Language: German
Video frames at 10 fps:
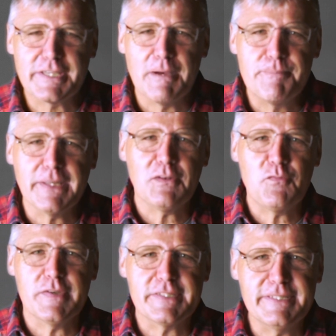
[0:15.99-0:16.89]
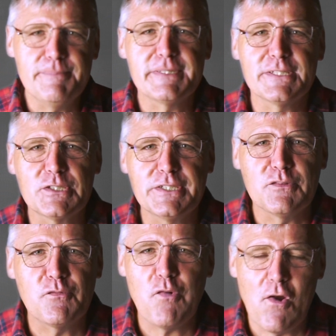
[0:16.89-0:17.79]
Kapitel Vers 17
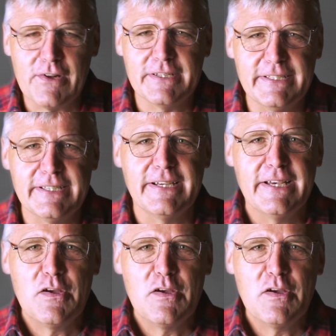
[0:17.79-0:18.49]
steht folgender